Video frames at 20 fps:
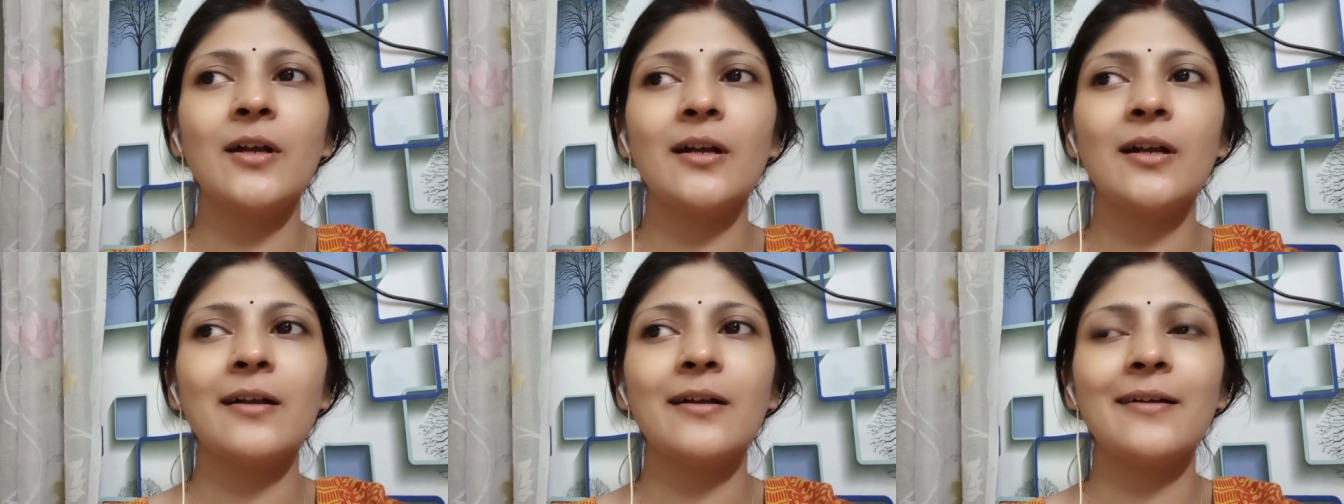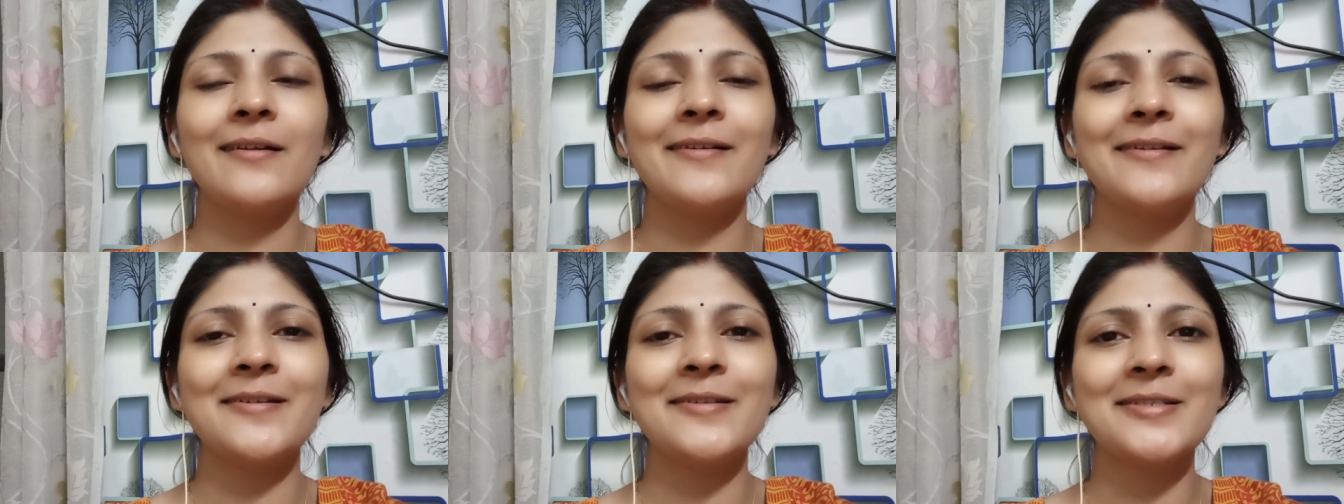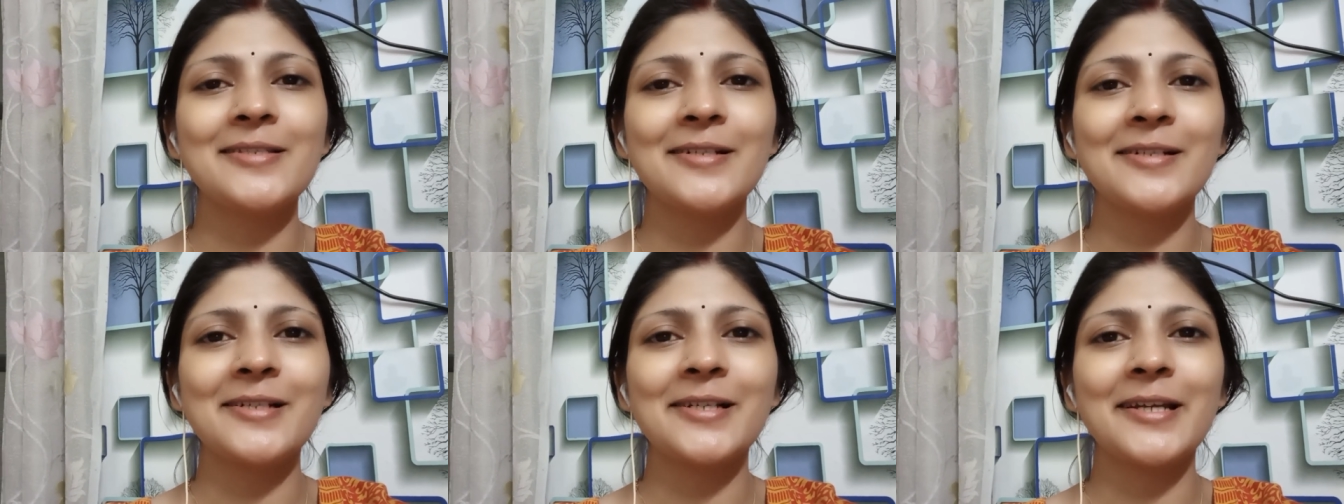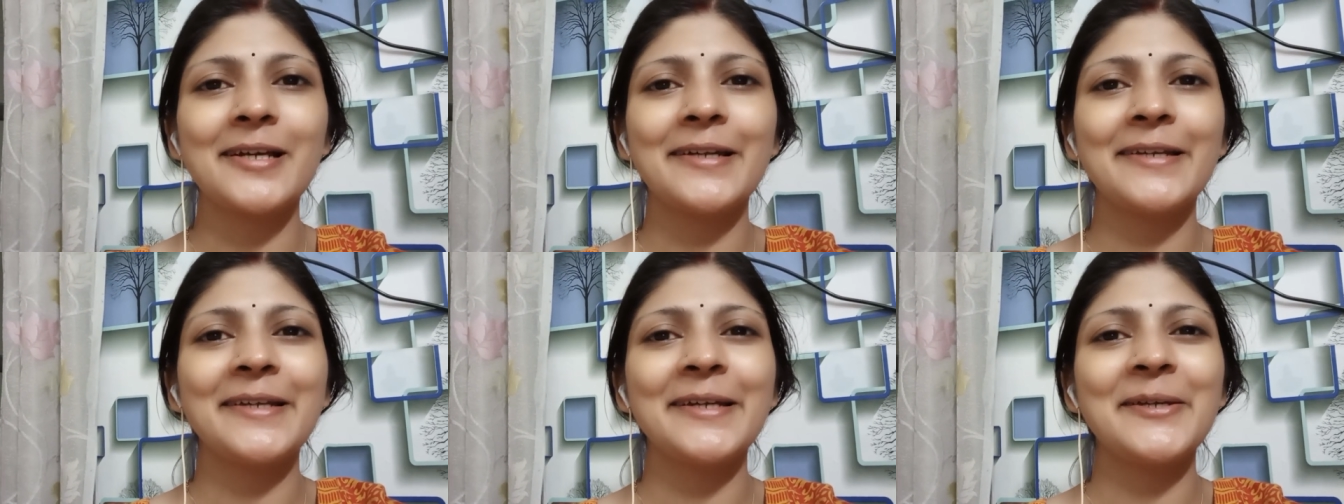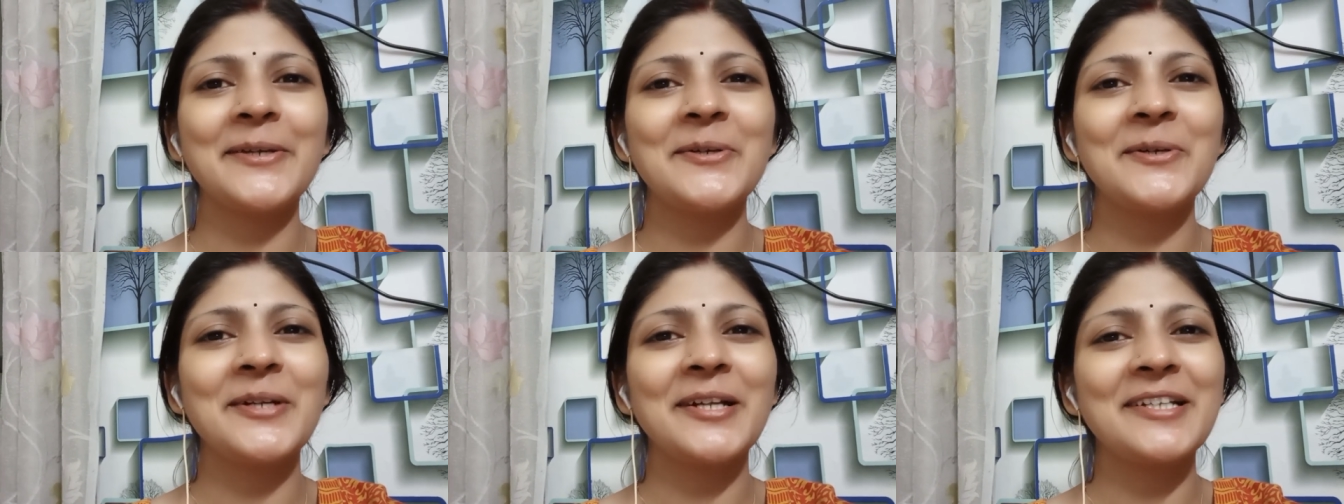कल रिज़ल्ट आया है
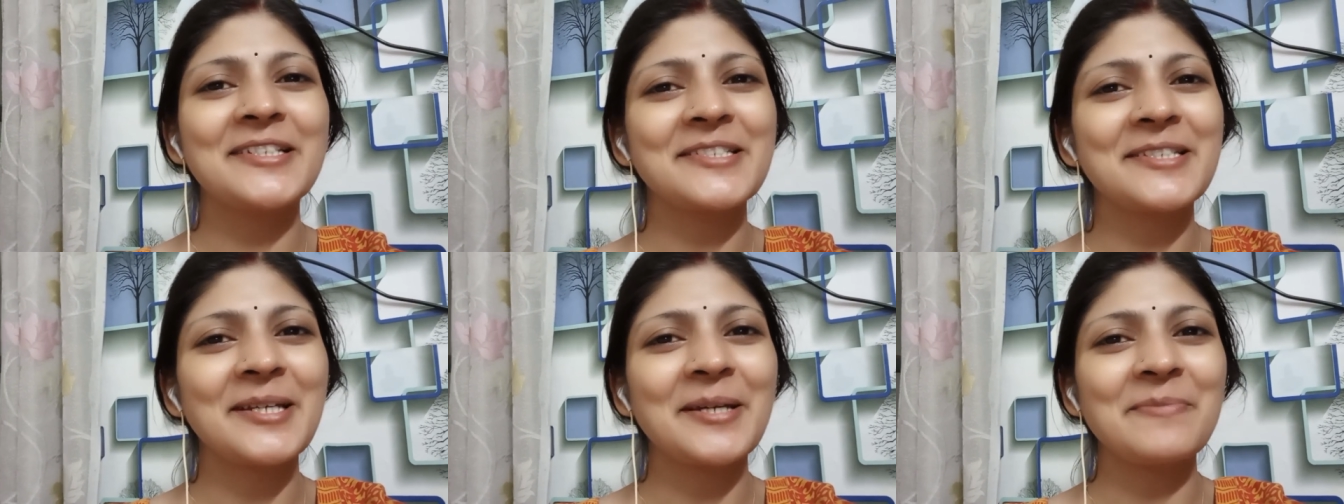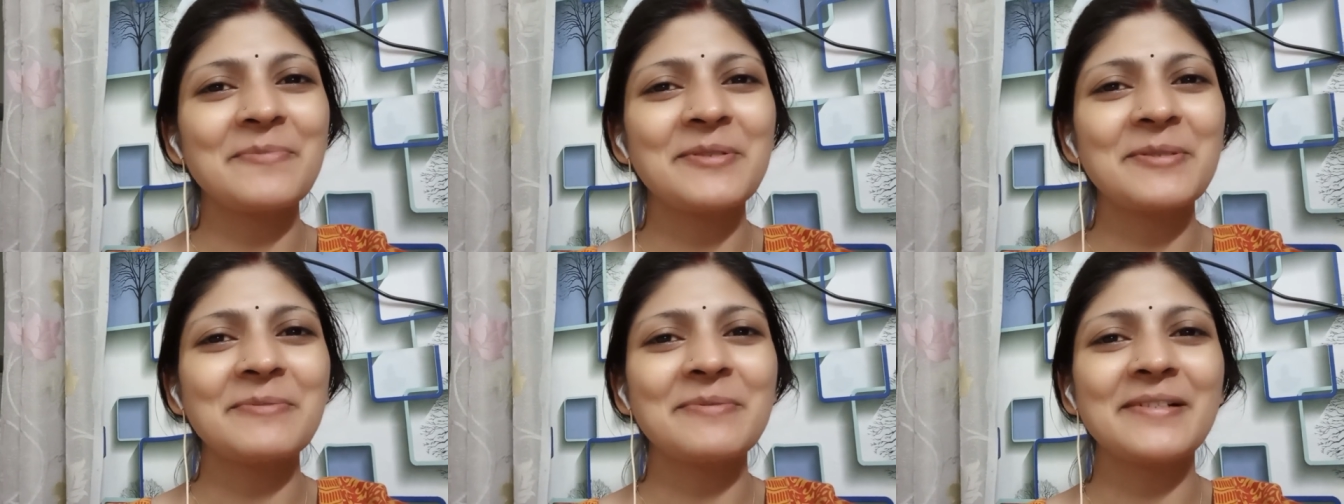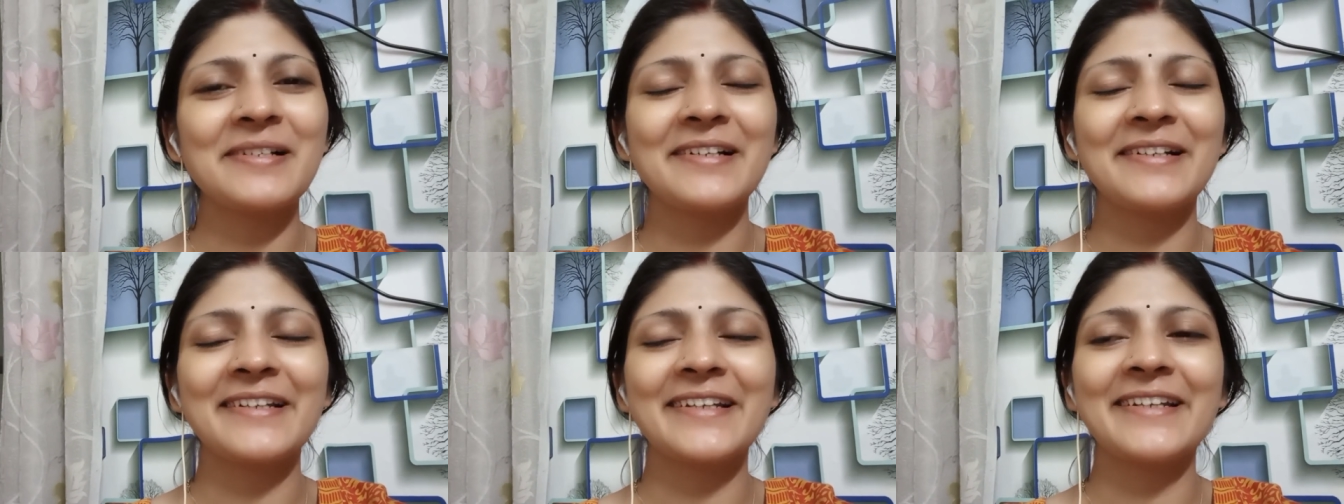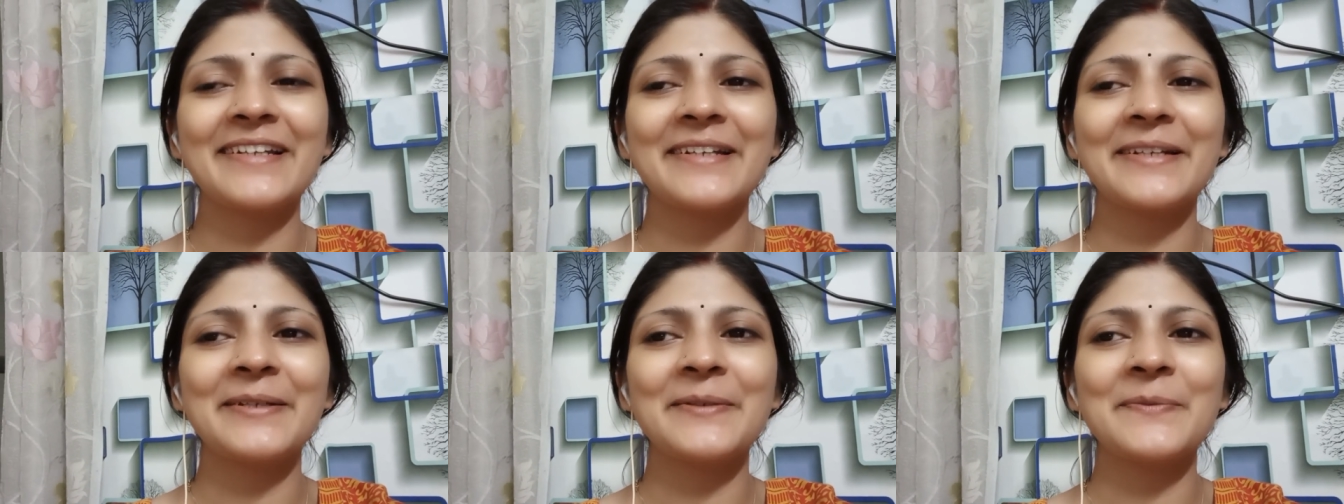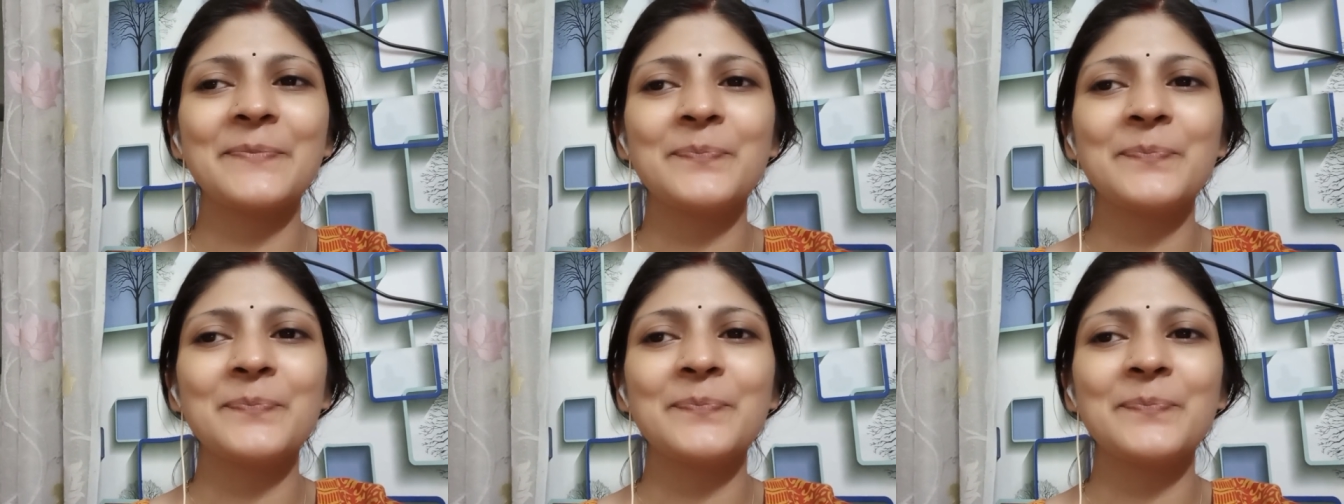और आज टाइम टेबल आ गया है